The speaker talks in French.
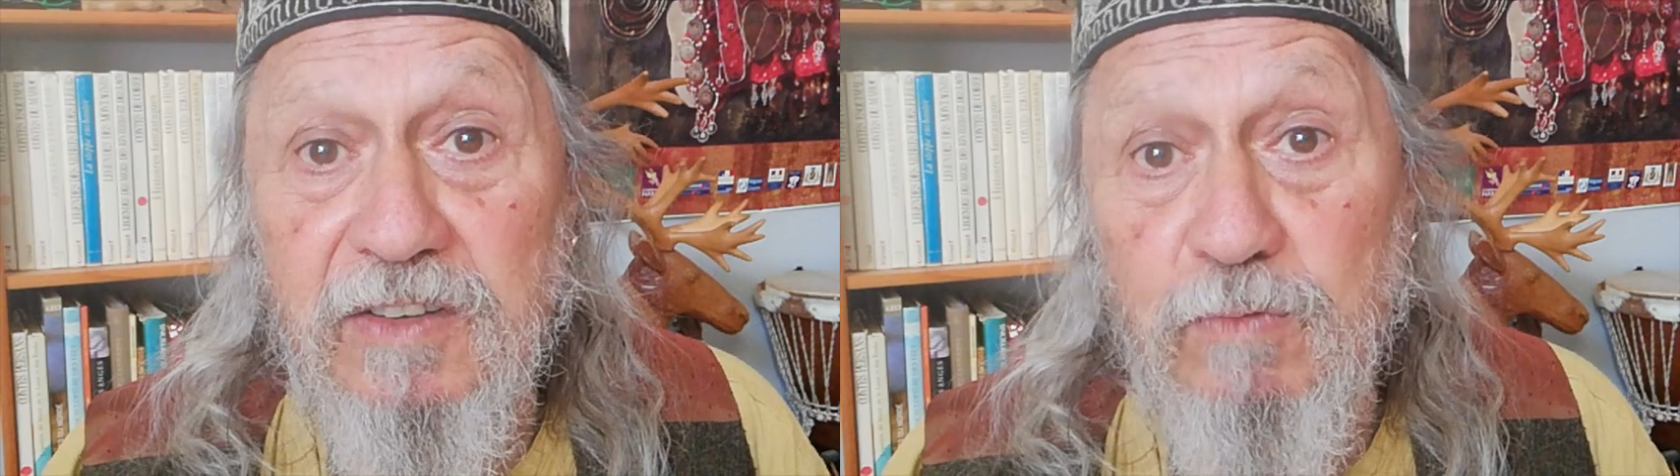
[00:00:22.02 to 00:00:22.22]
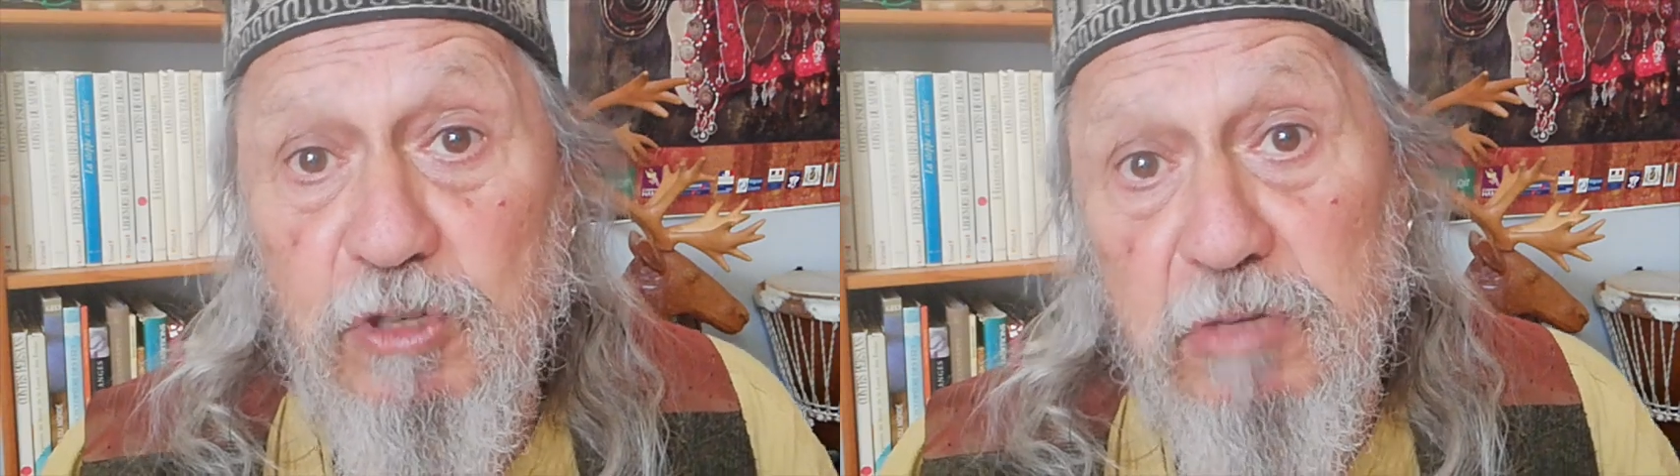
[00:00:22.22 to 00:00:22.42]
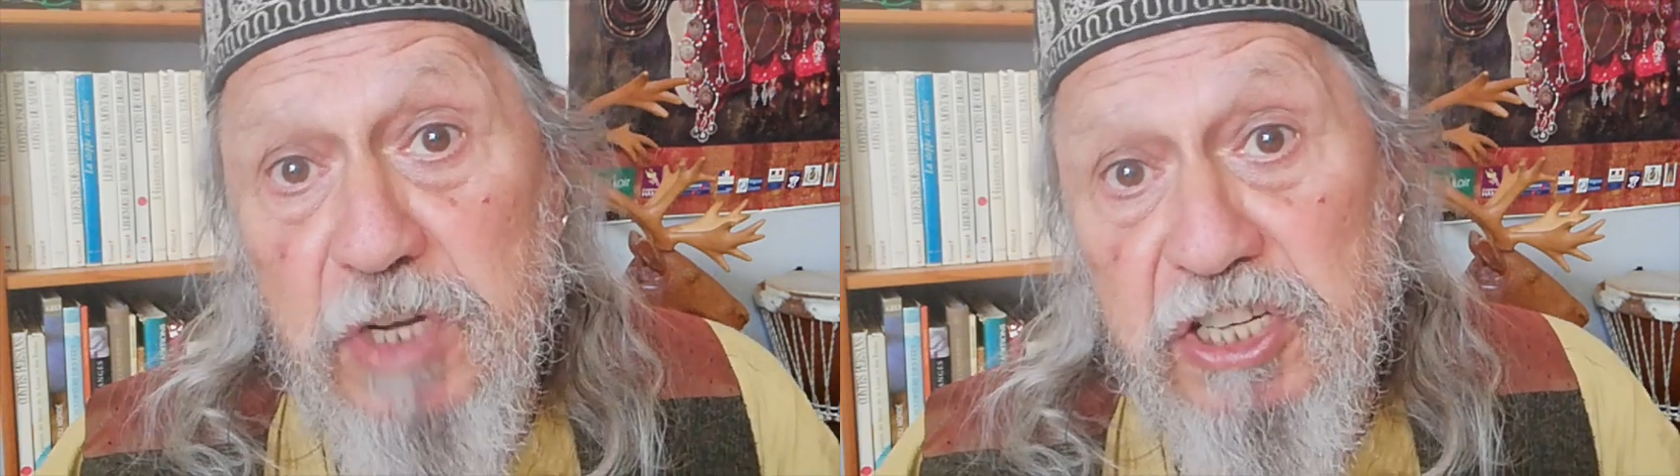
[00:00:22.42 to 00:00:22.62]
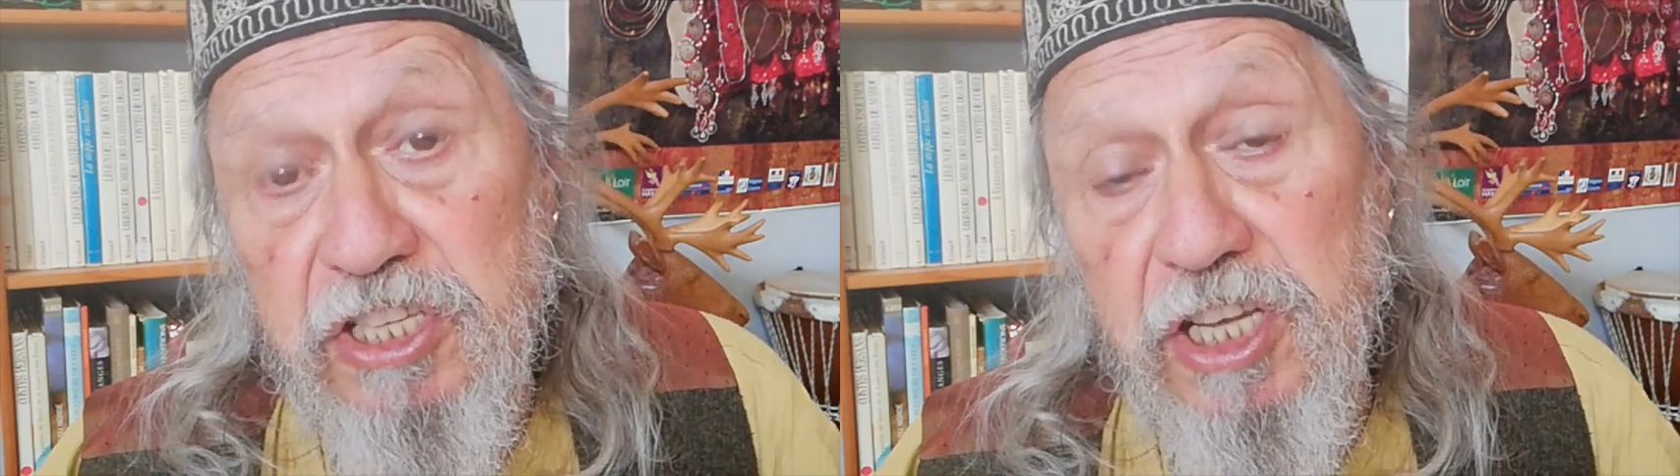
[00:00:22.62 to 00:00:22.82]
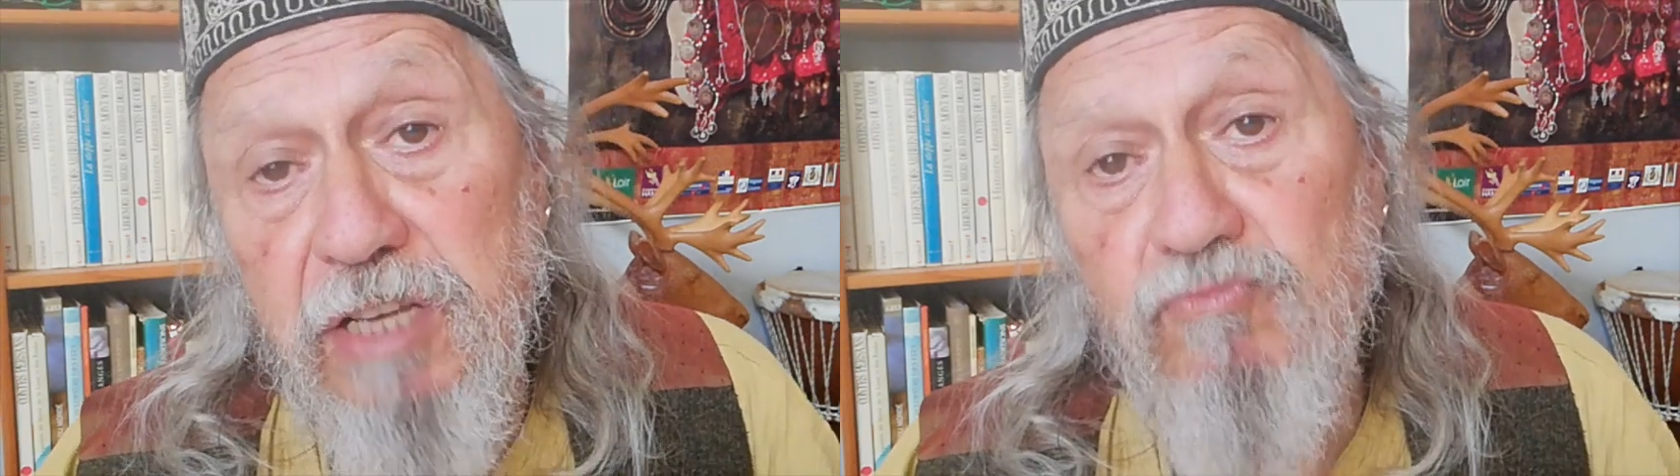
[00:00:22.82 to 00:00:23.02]
Vous
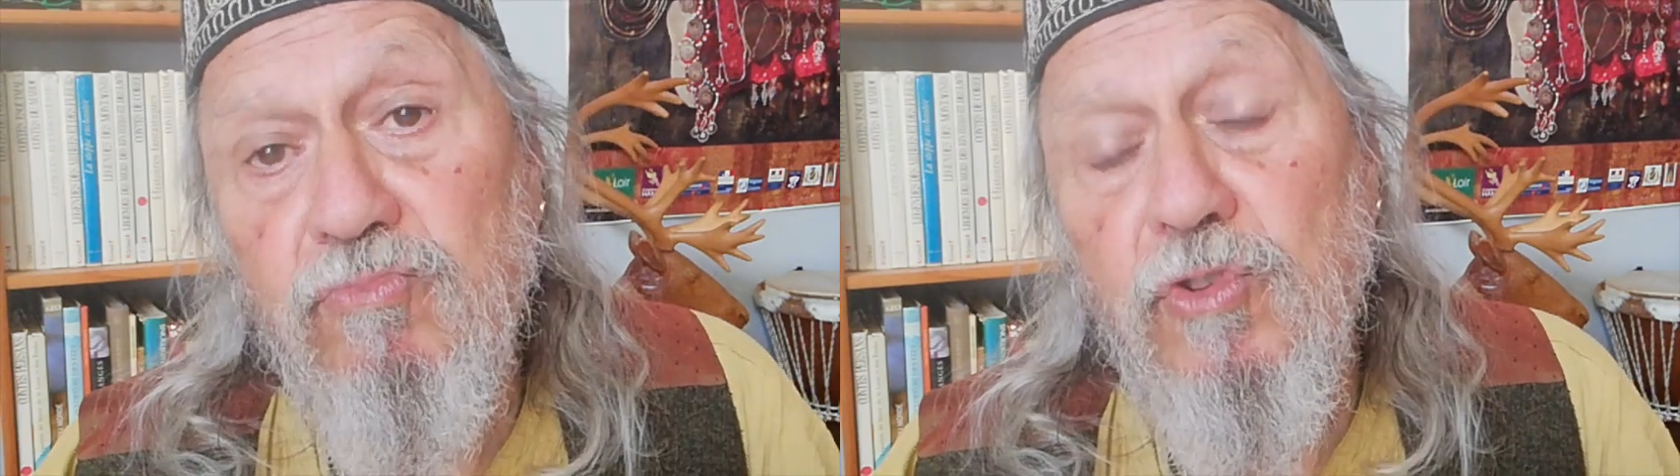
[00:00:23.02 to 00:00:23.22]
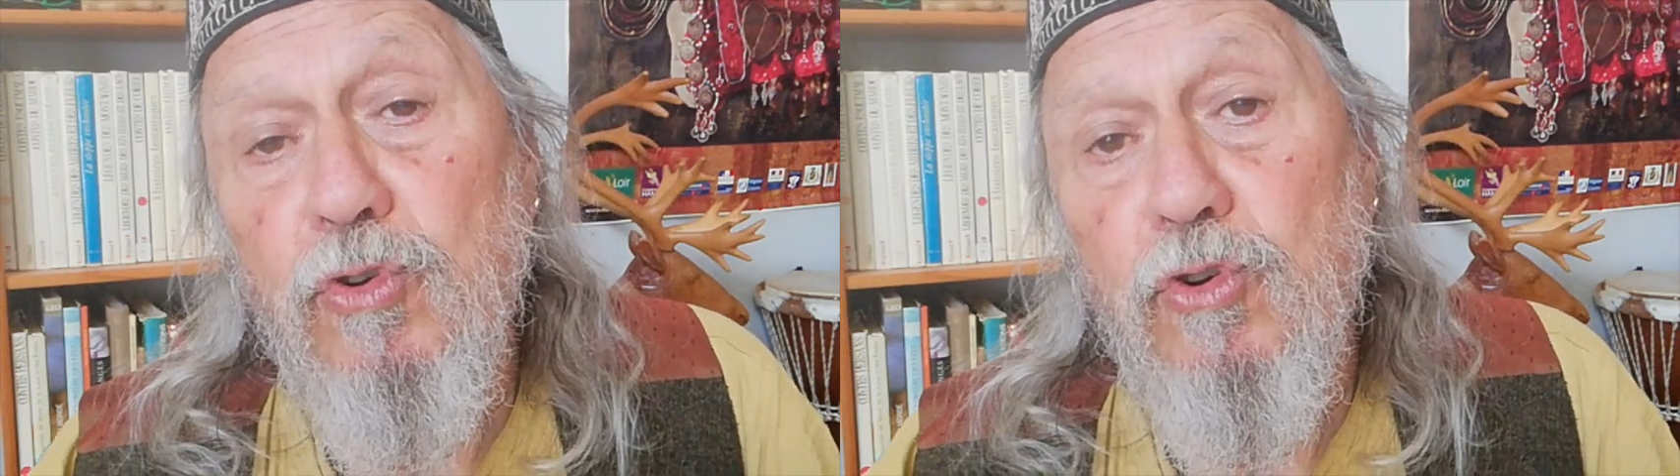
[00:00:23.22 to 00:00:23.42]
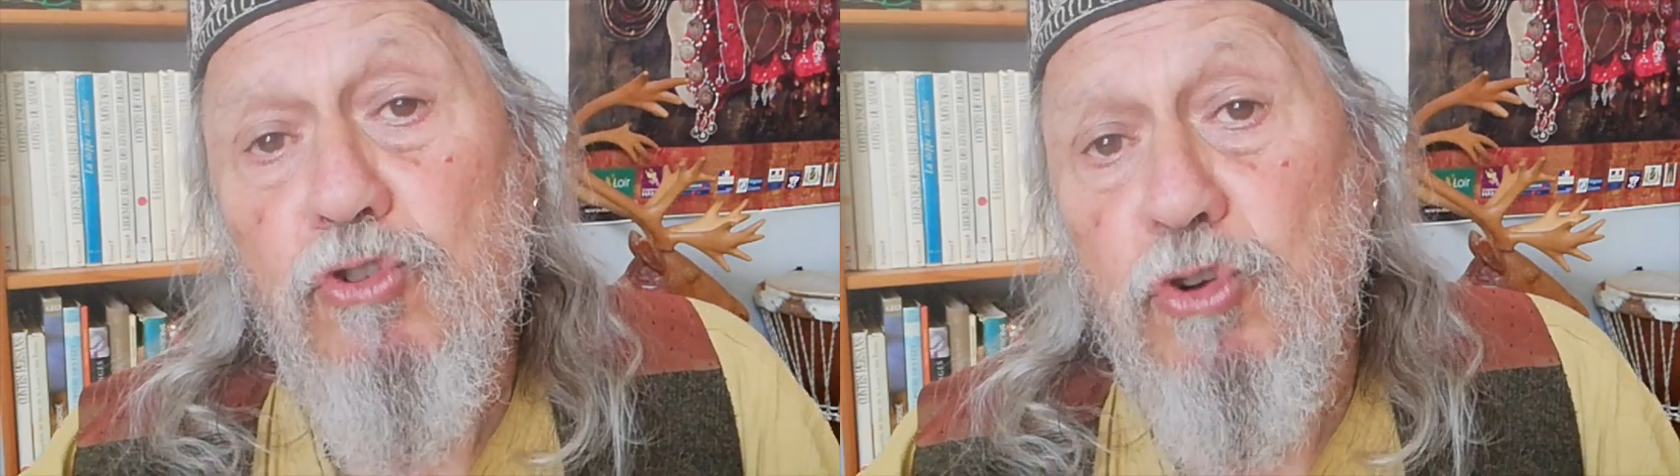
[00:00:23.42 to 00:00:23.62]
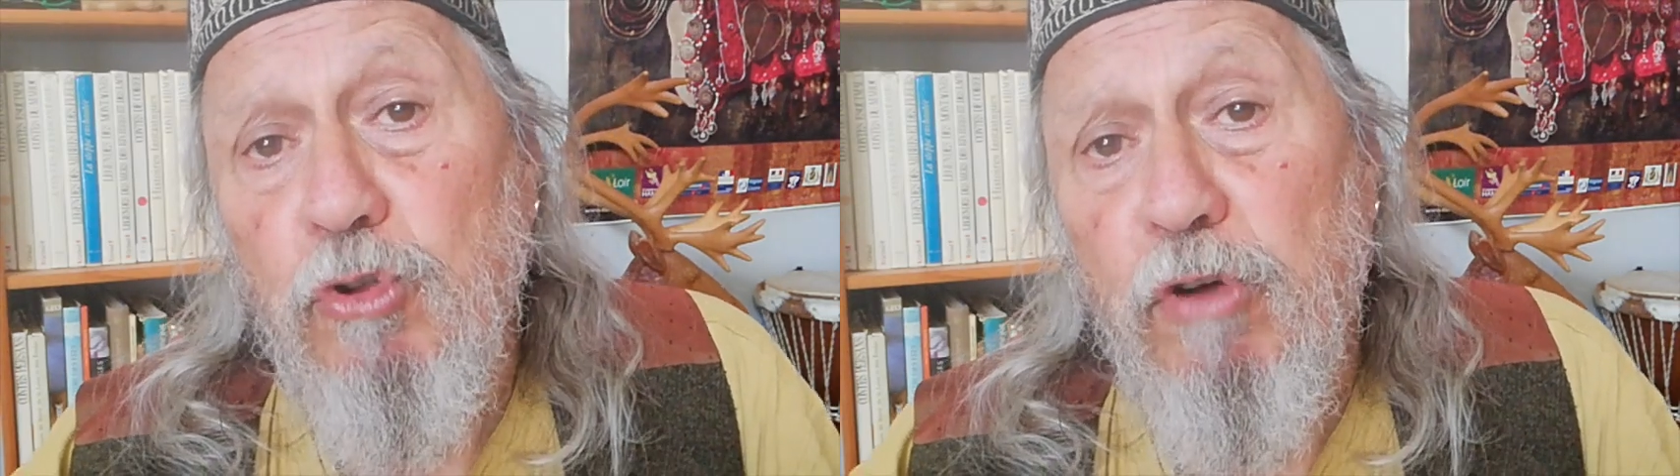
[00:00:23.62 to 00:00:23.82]
imaginez, je ne